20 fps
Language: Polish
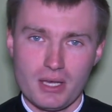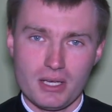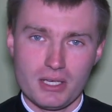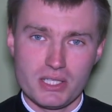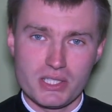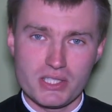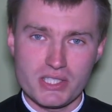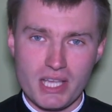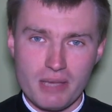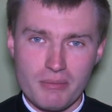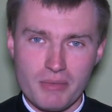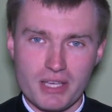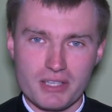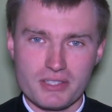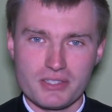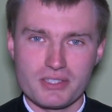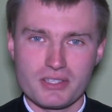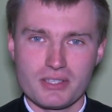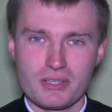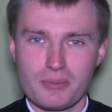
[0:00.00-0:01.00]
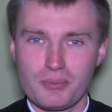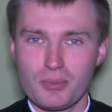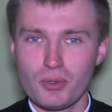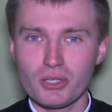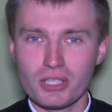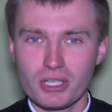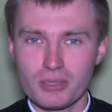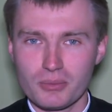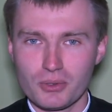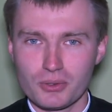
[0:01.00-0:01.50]
Zamiast
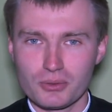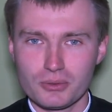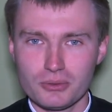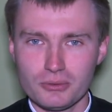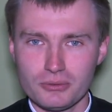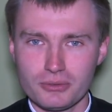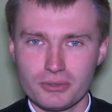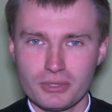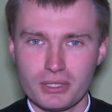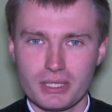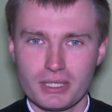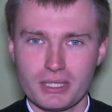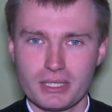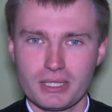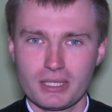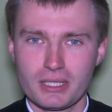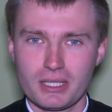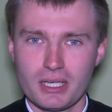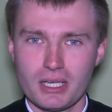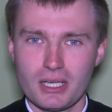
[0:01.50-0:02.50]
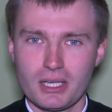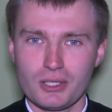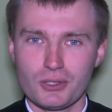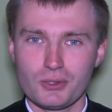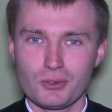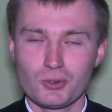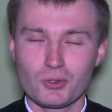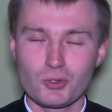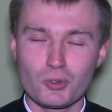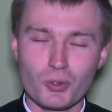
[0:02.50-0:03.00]
Pokémonów
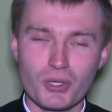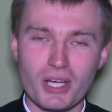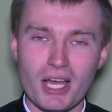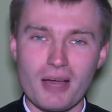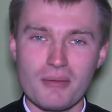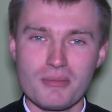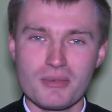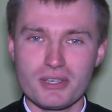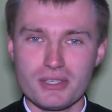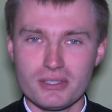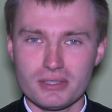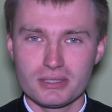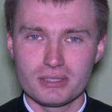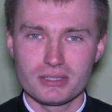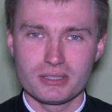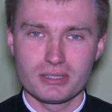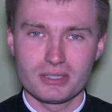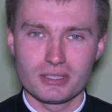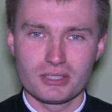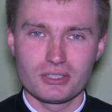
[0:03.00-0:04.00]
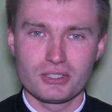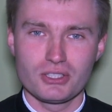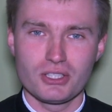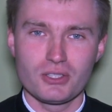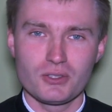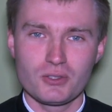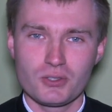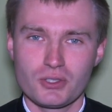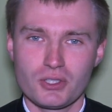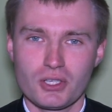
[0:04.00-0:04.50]
szukamy
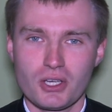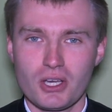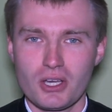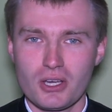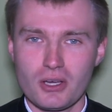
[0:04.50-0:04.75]
gdzieś